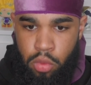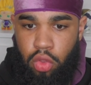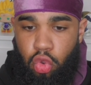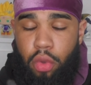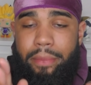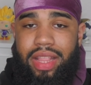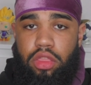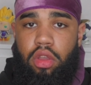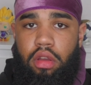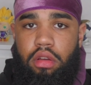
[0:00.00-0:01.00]
Donc
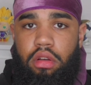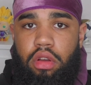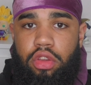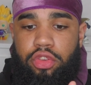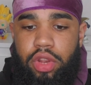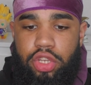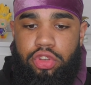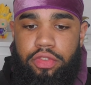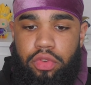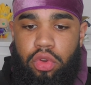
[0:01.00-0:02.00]
maintenant que les
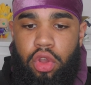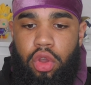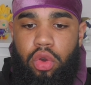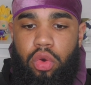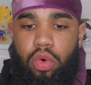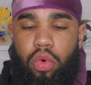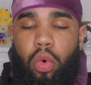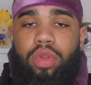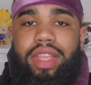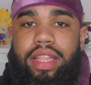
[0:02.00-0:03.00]
cheveux
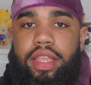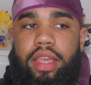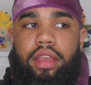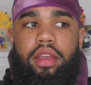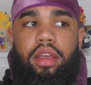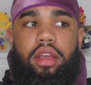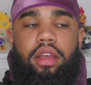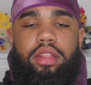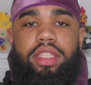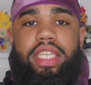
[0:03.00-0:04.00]
ont été
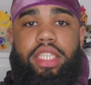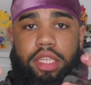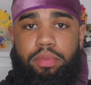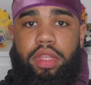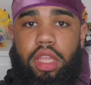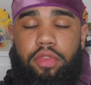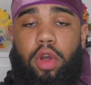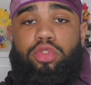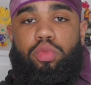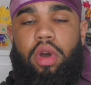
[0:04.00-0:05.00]
disciplinés,
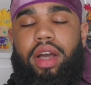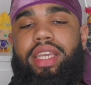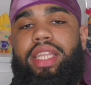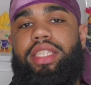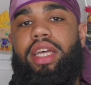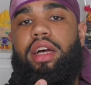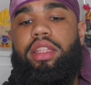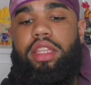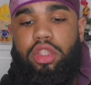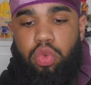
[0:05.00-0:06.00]
enfin du moins il les a
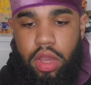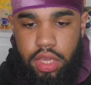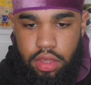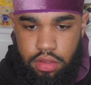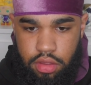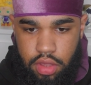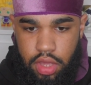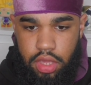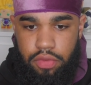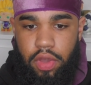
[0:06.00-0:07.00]
nettoyés,
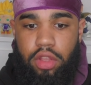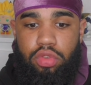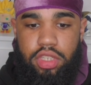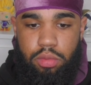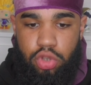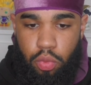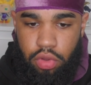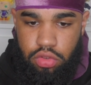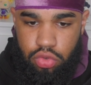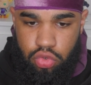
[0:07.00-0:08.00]
il fait un deuxième
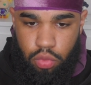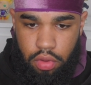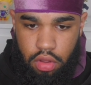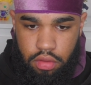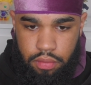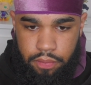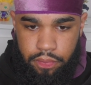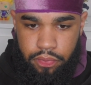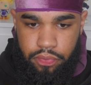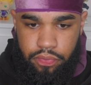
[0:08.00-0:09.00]
shampoing, est-ce que je comprends
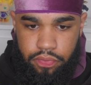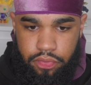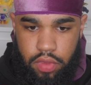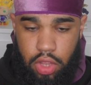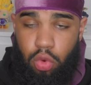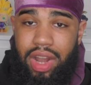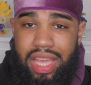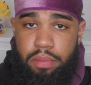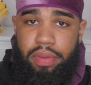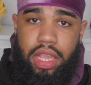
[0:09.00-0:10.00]
Et donc là
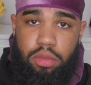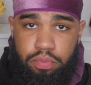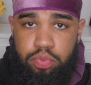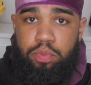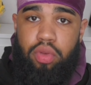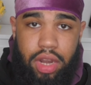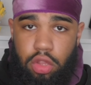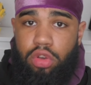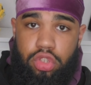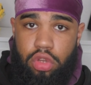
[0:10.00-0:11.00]
il paye pour aller
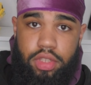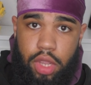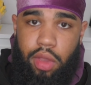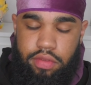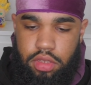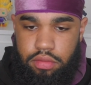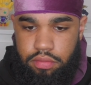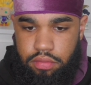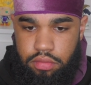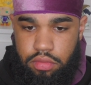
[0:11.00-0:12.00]
dans le sens des waves,
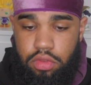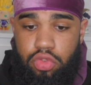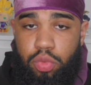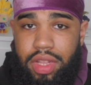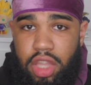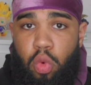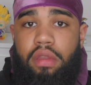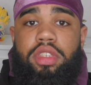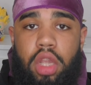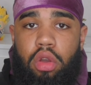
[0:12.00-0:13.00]
du moins des
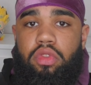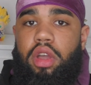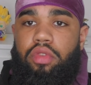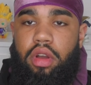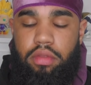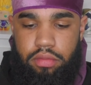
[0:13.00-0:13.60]
waves qu'il a envie d'avoir.